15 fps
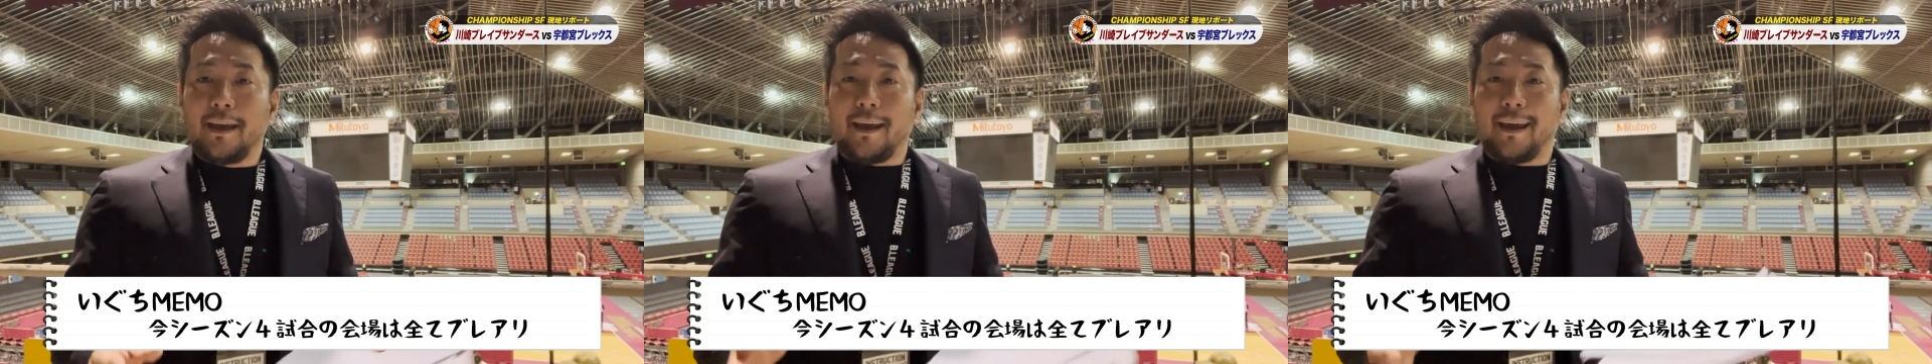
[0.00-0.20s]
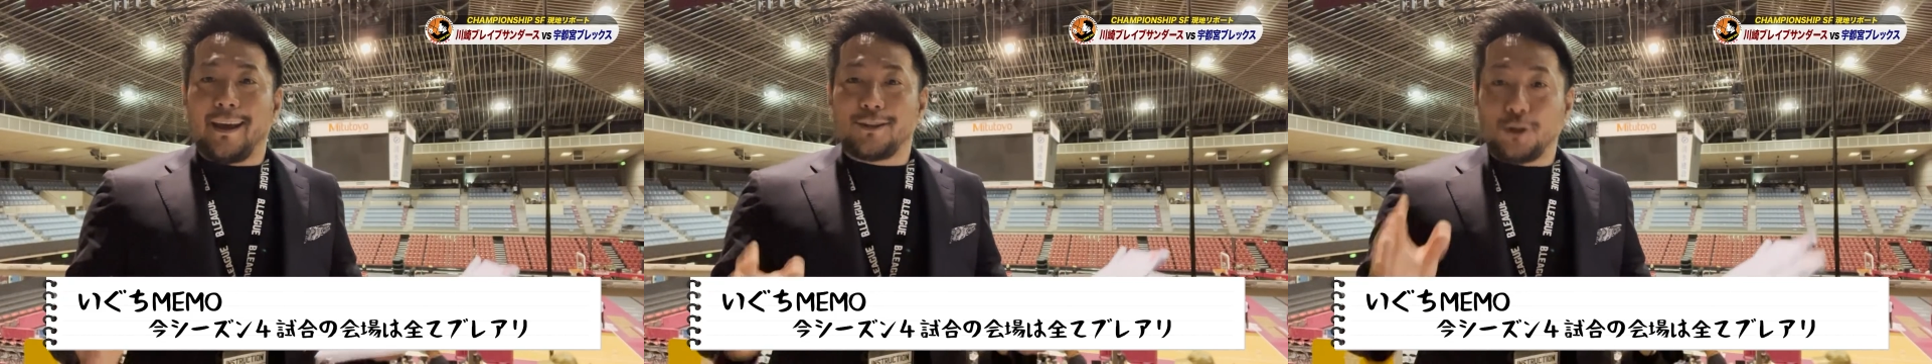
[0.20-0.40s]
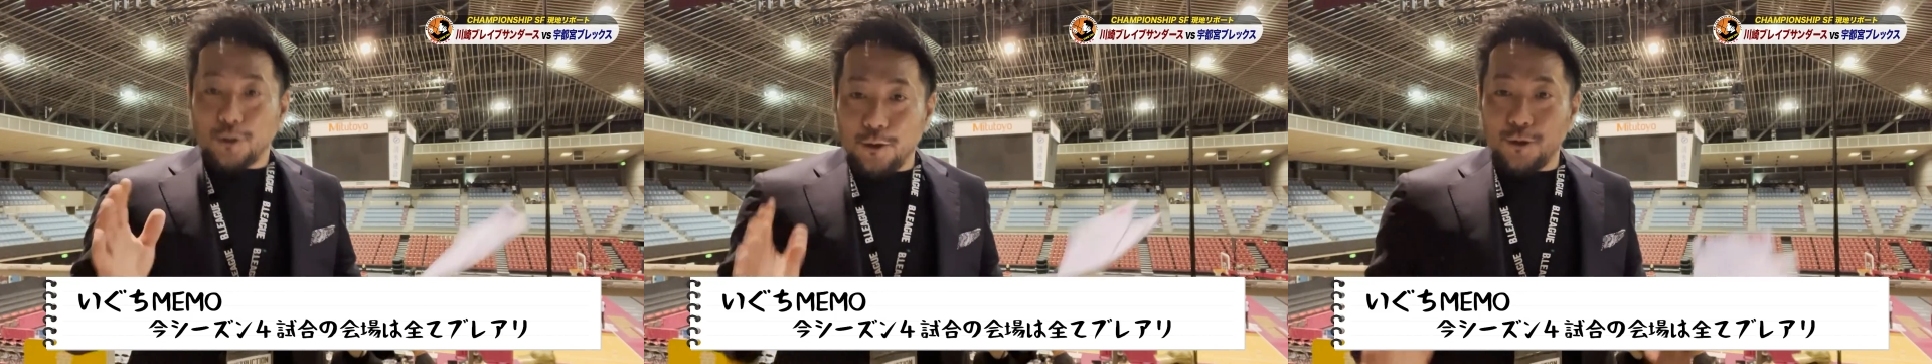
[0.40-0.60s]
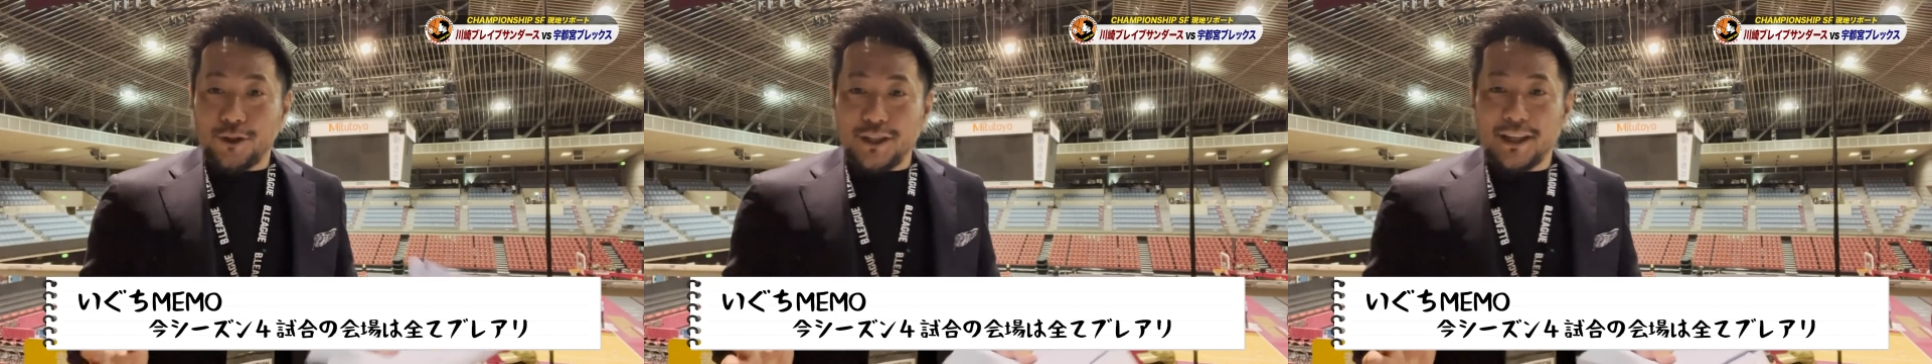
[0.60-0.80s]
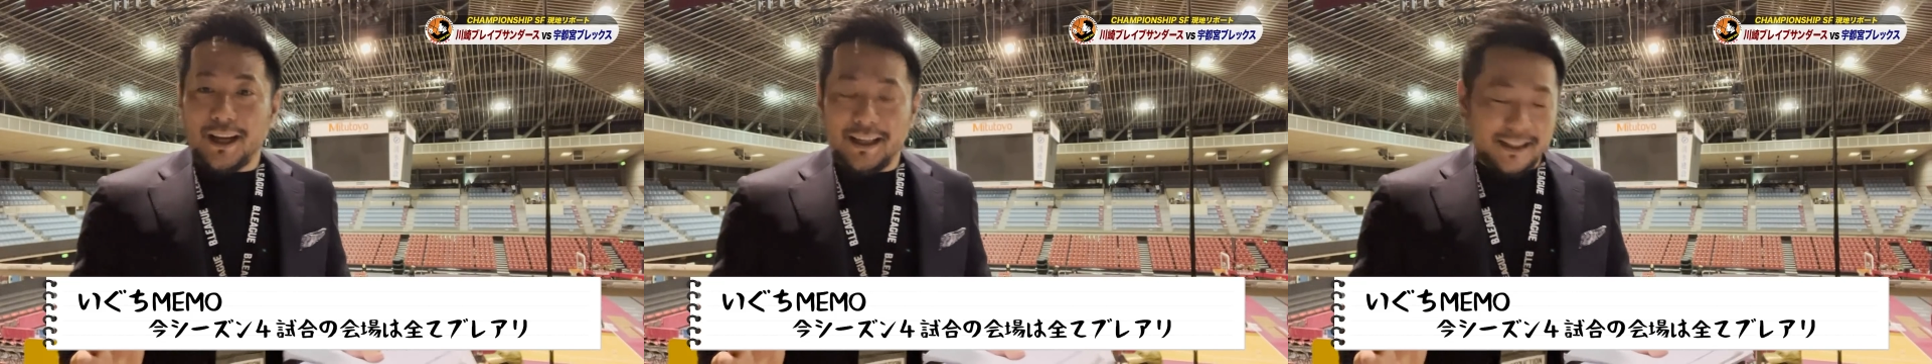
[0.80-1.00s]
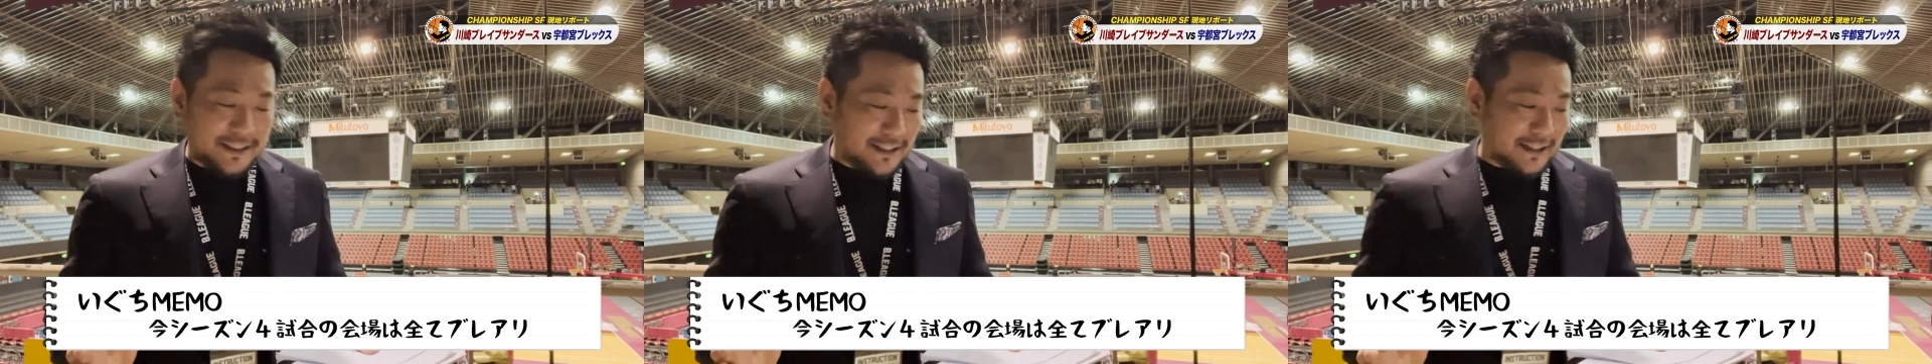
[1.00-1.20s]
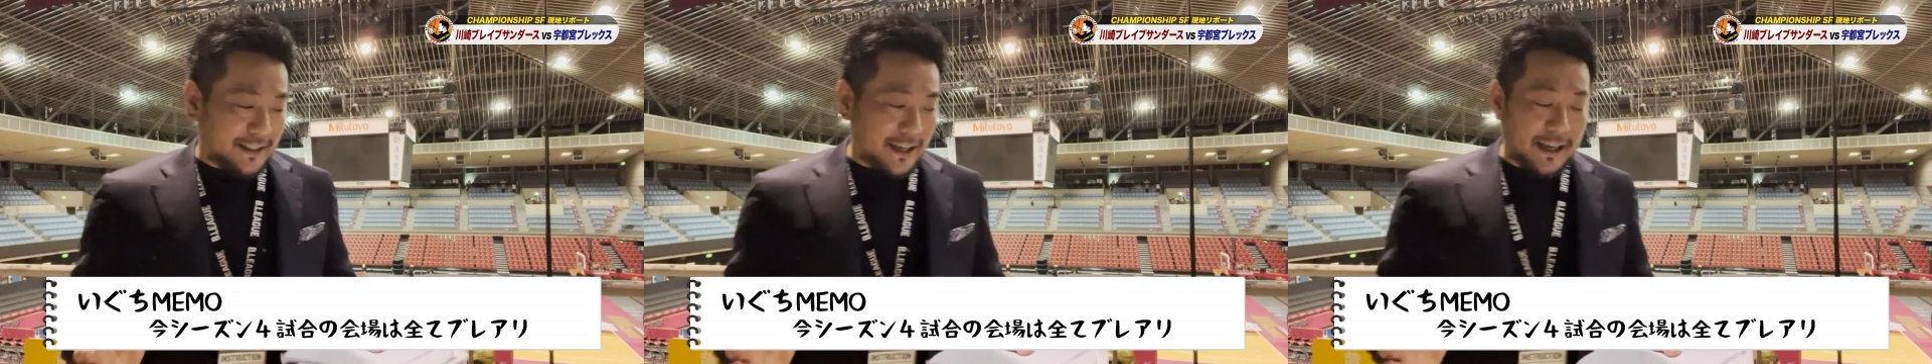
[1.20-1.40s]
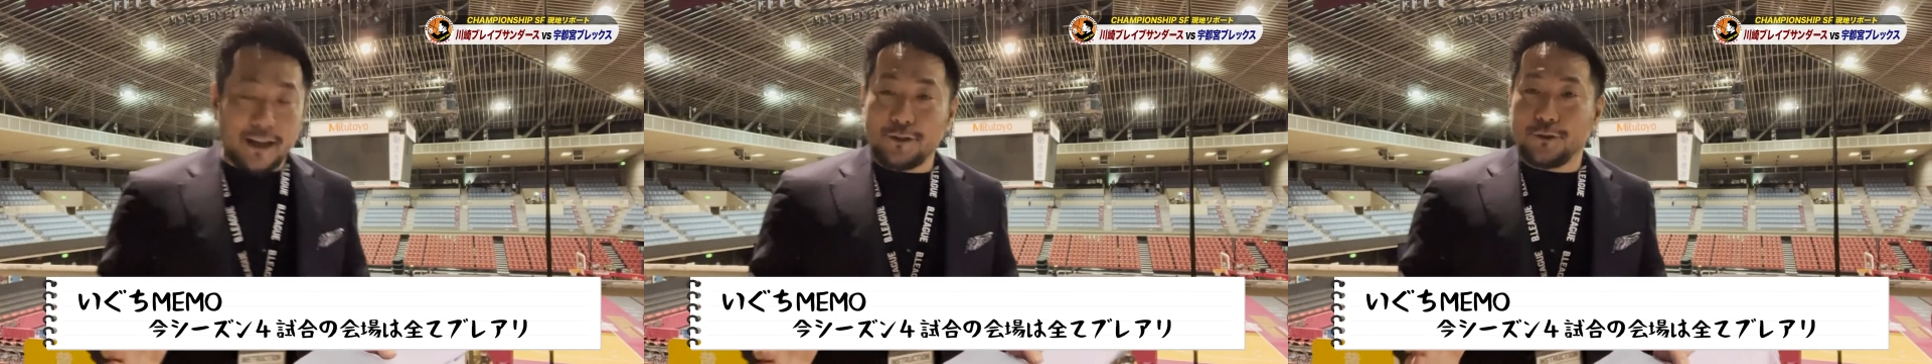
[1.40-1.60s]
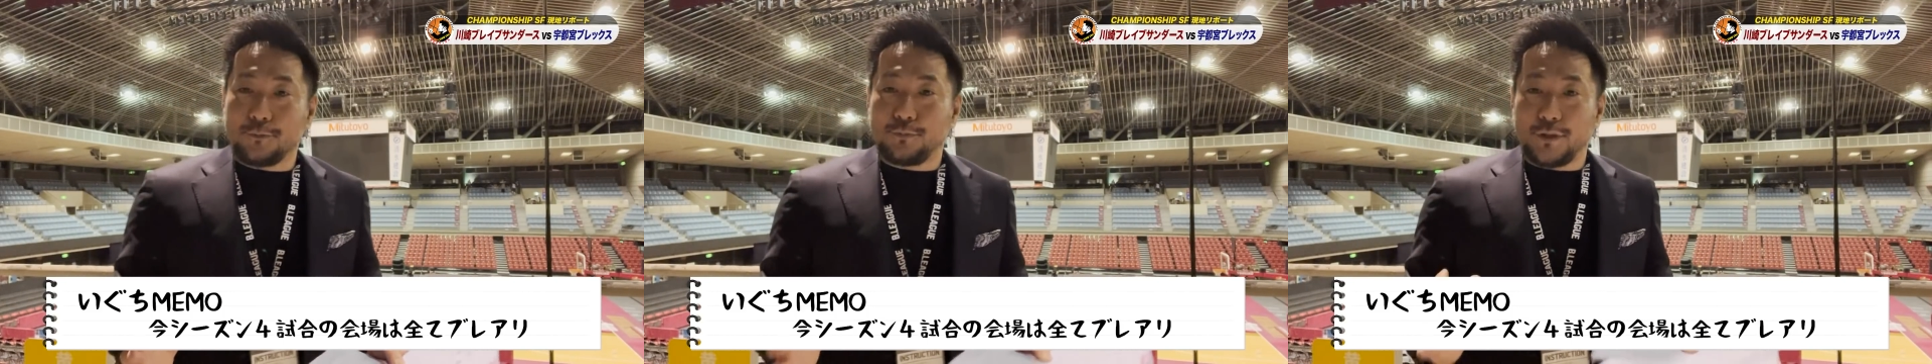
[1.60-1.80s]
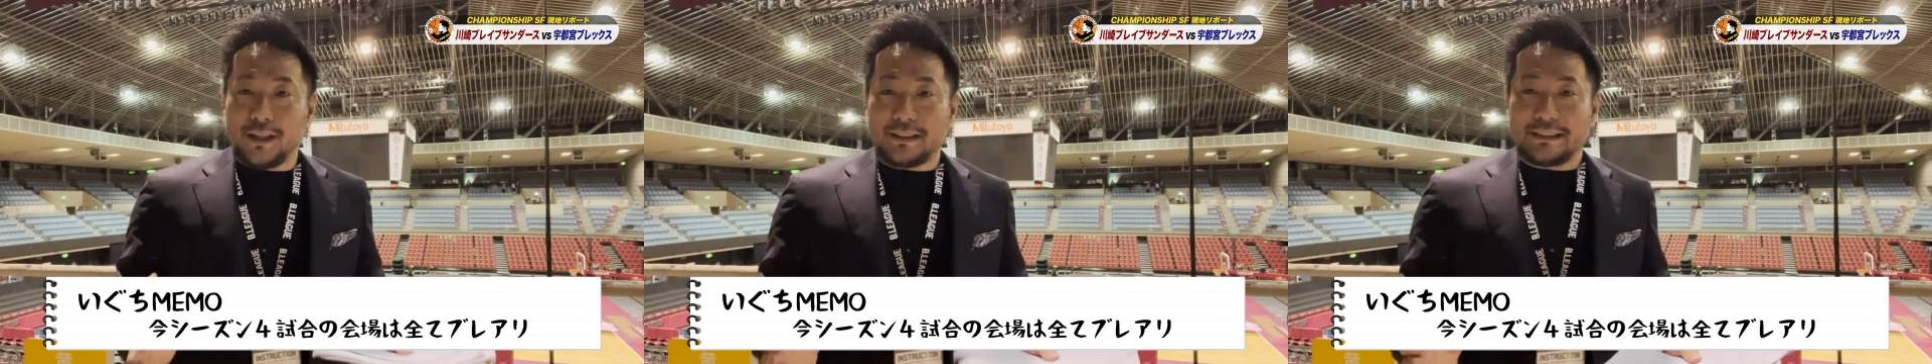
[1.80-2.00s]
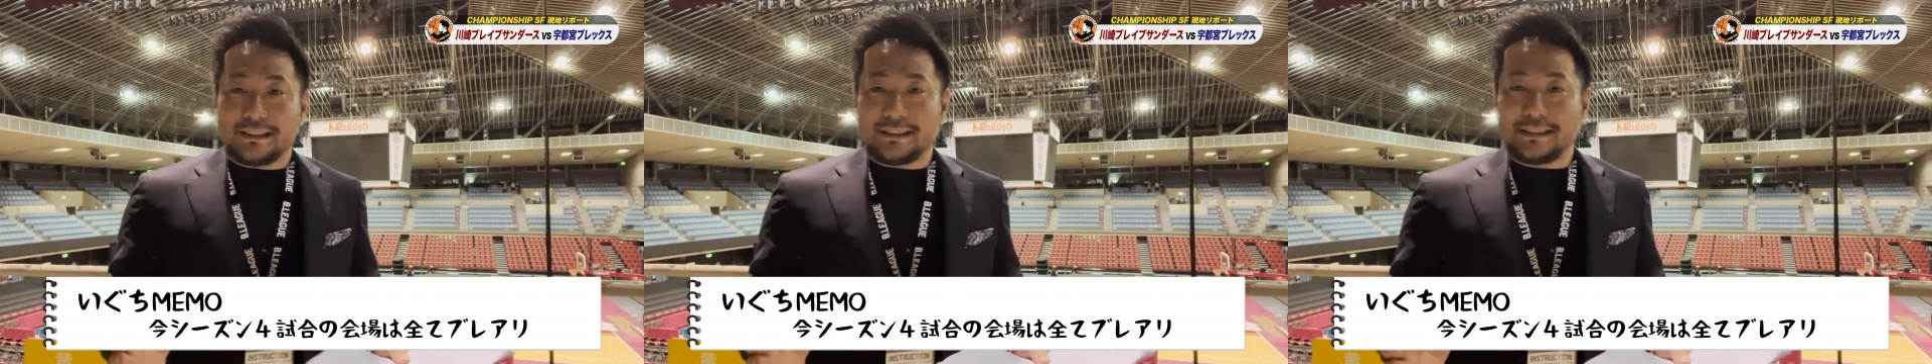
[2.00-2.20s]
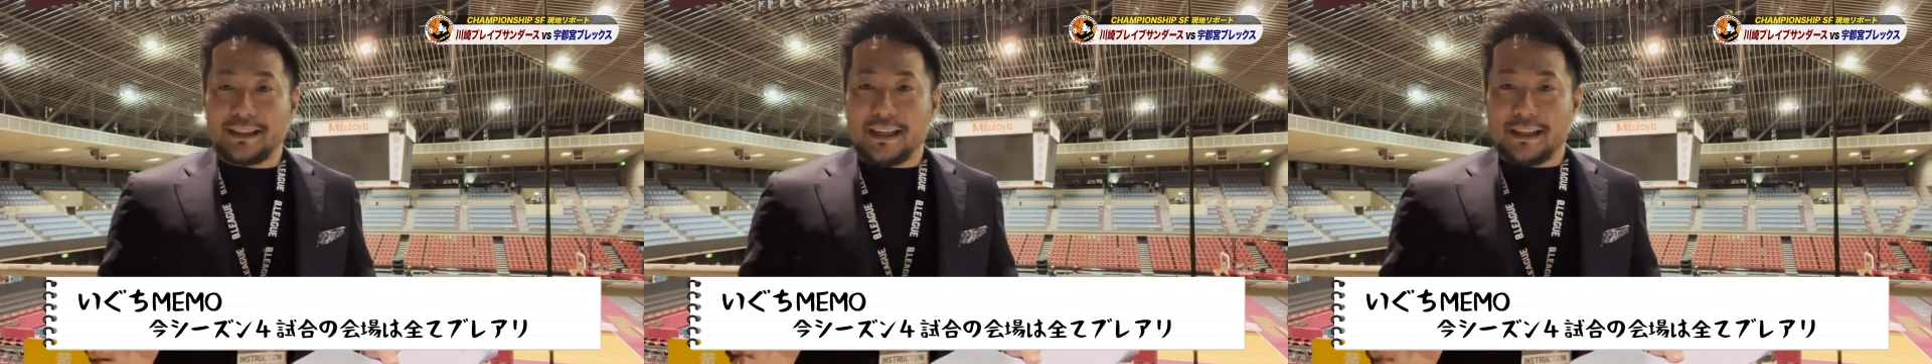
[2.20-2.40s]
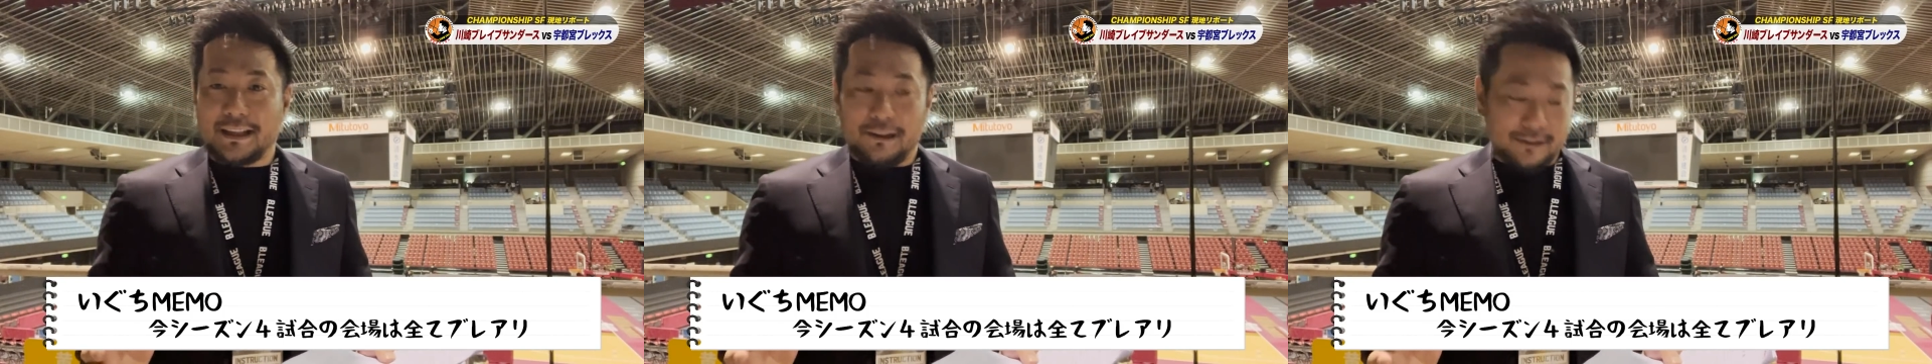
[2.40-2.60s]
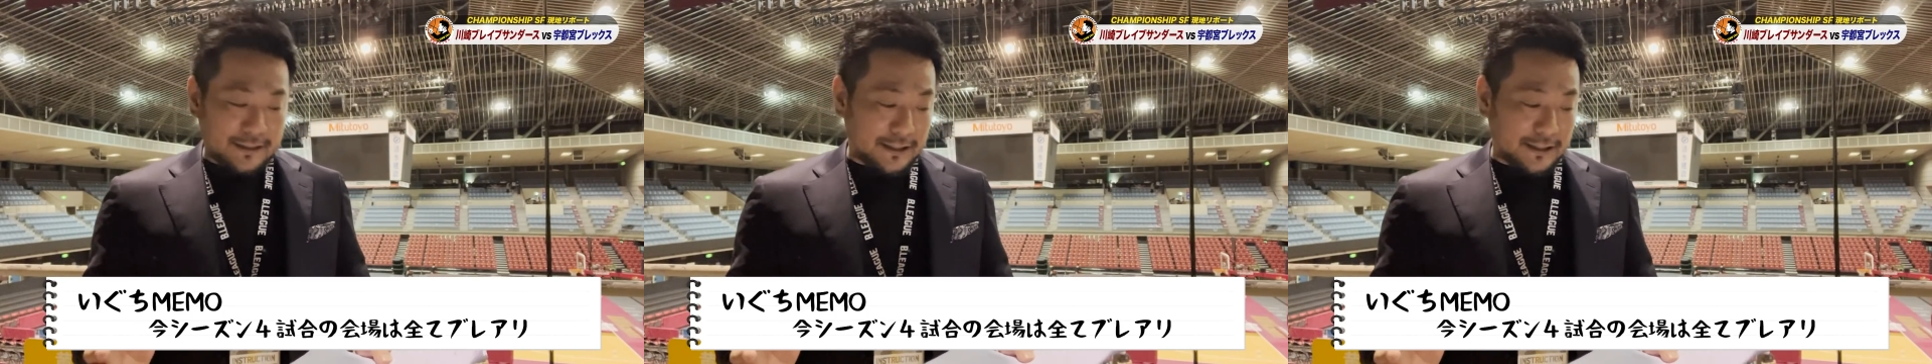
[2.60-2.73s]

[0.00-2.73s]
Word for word: えー、轟アリーナでやるブレックス対川